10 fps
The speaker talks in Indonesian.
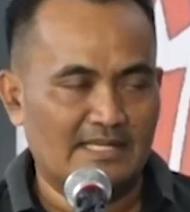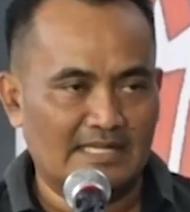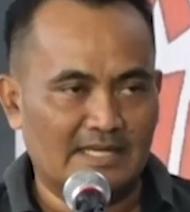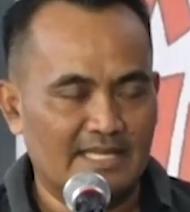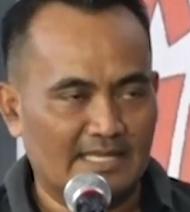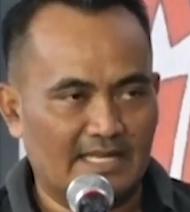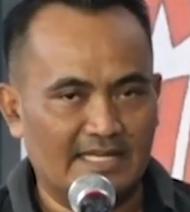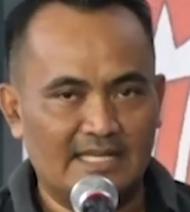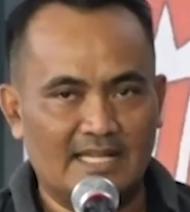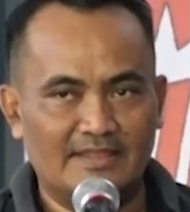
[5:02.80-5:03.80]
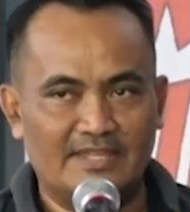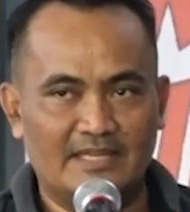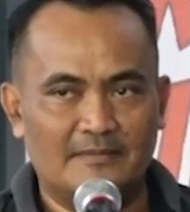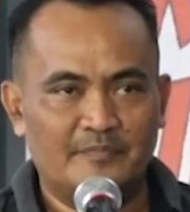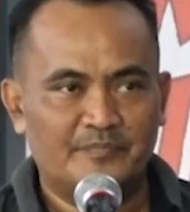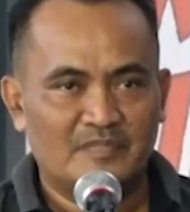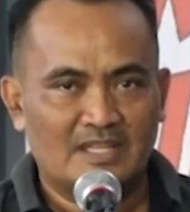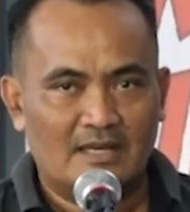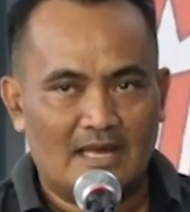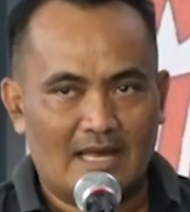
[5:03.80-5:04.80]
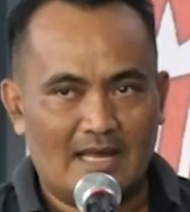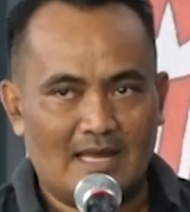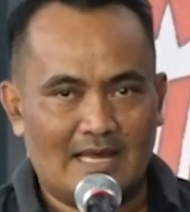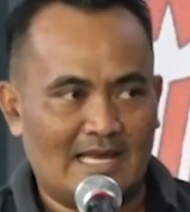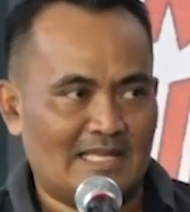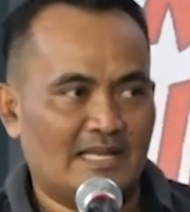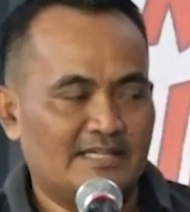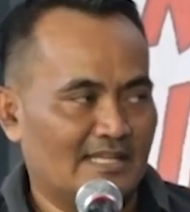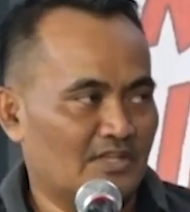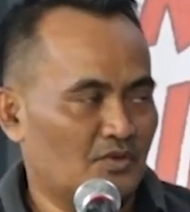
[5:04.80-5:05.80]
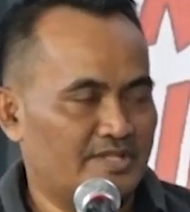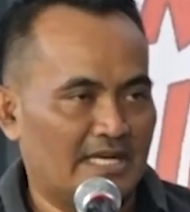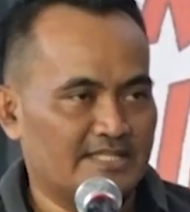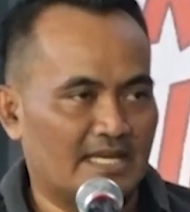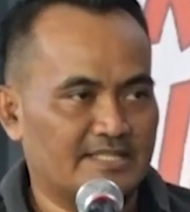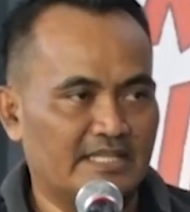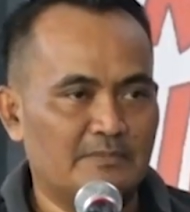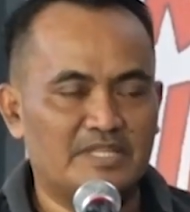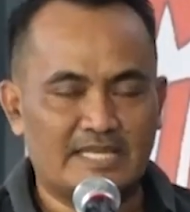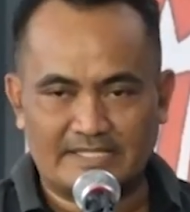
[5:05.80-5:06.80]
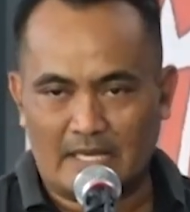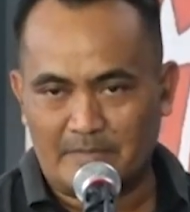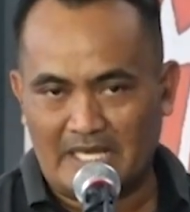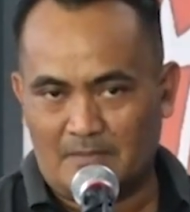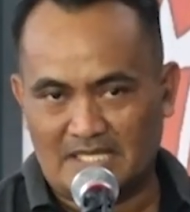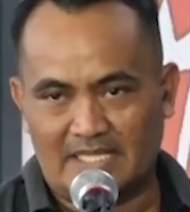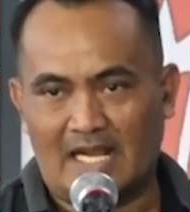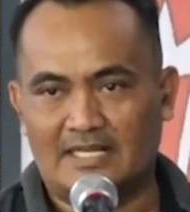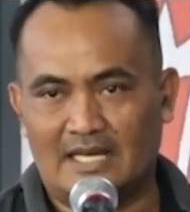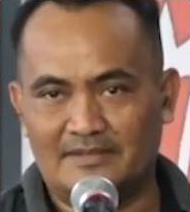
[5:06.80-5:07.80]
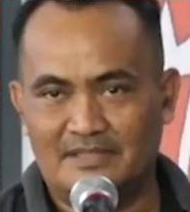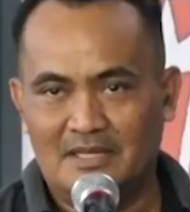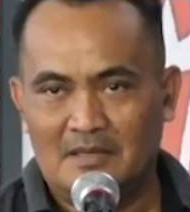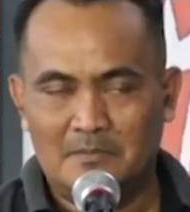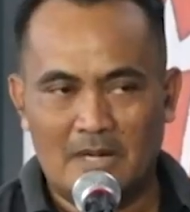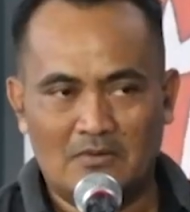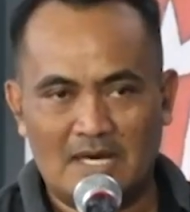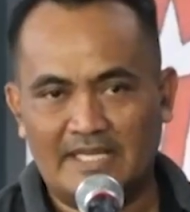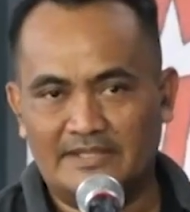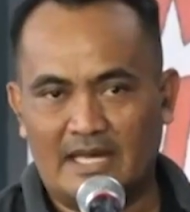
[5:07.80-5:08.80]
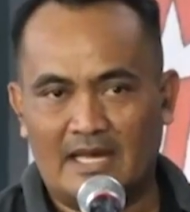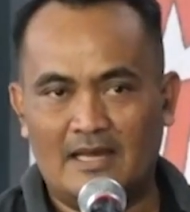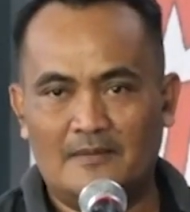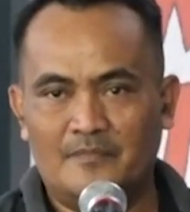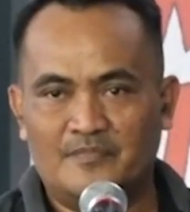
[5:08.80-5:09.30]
dengan kegiatan ini nanti arah dari sosialisasi ini bisa sampai ke masyarakat bahwa kita